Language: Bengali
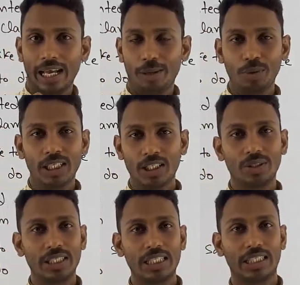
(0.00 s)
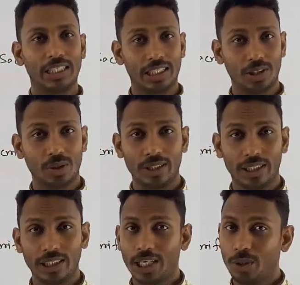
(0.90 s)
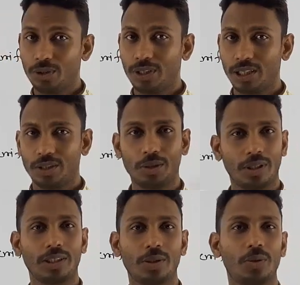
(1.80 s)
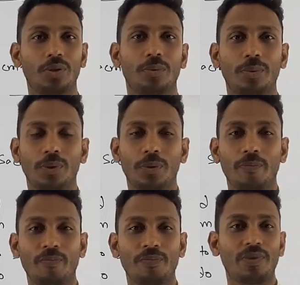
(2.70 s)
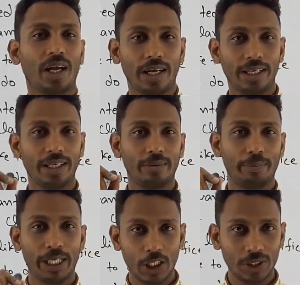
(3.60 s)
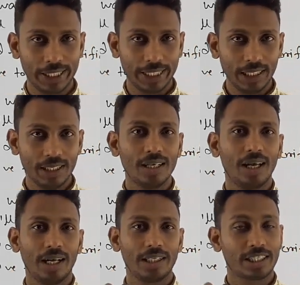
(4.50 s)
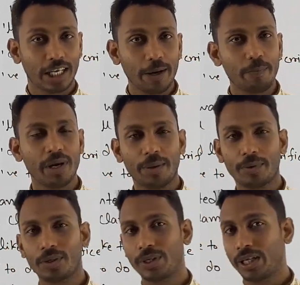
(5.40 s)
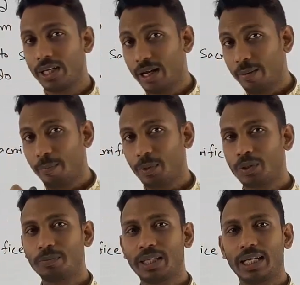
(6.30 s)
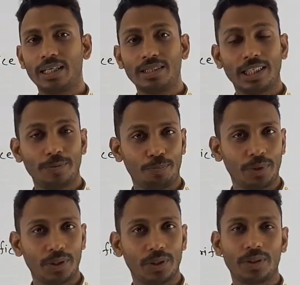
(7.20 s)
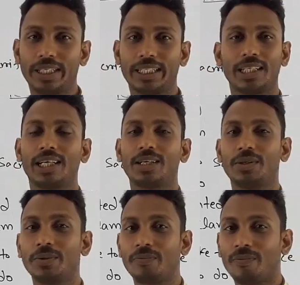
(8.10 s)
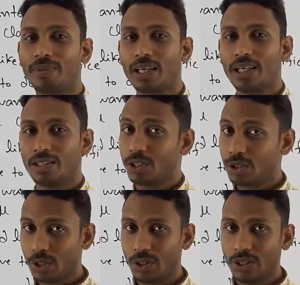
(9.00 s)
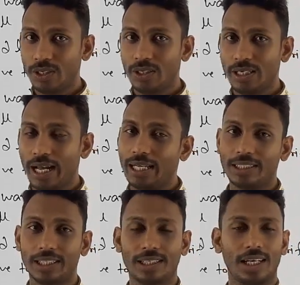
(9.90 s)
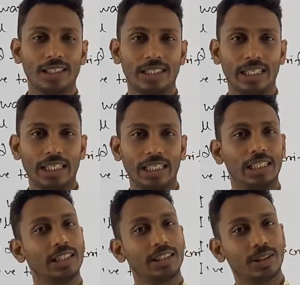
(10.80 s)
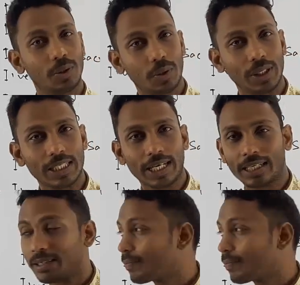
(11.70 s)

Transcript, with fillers: এমন কিছু জিনিস শিখতে চলেছি যা অত্যন্ত অত্যন্ত গুরুত্বপূর্ণ তাই ভিডিওটি স্কিপ না করে প্রথম থেকে শেষ পর্যন্ত দেখতে থাকো সো চলো আজকের ক্লাসটি শুরু করা যাক